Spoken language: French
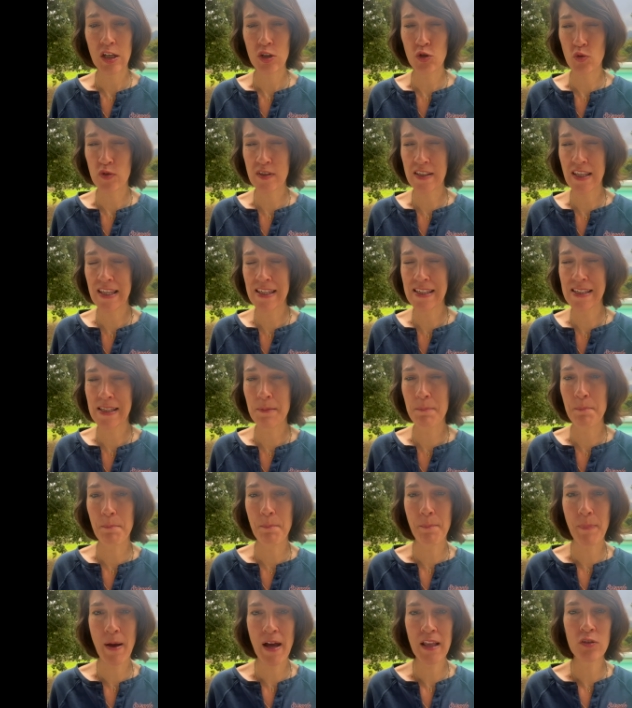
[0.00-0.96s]
je sais, c'est
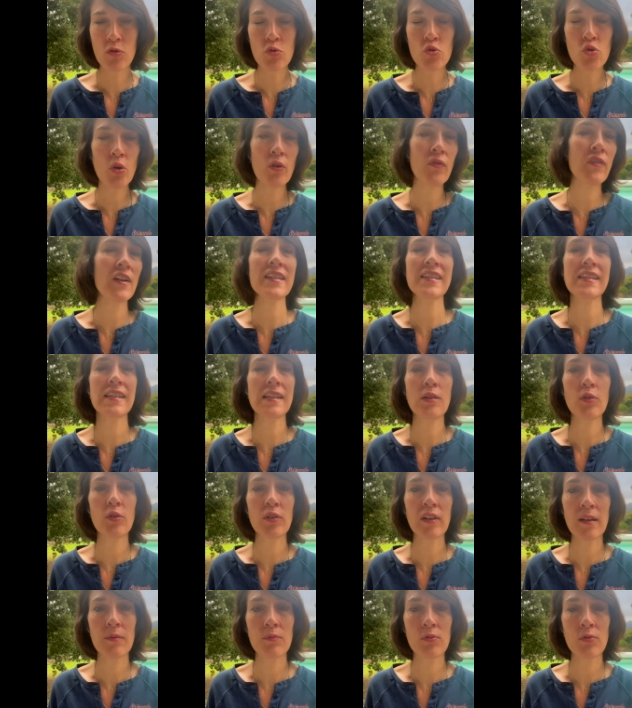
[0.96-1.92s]
pas toujours facile
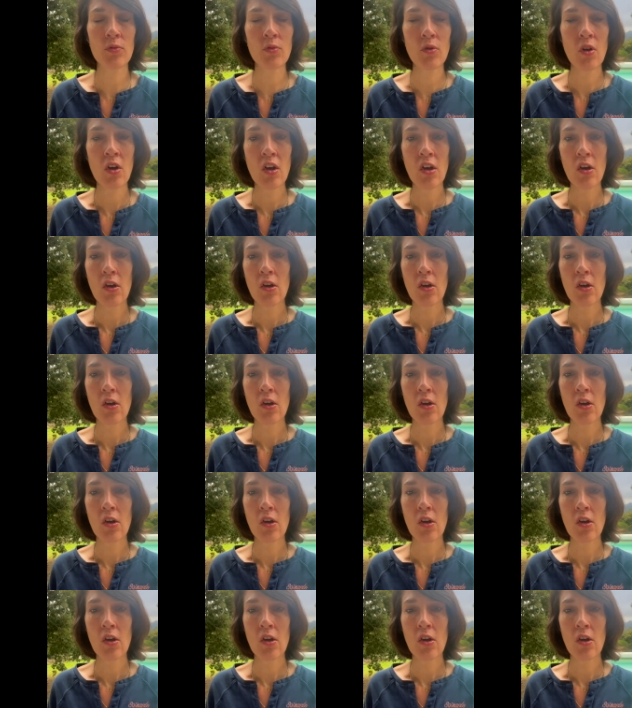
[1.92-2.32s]
au début.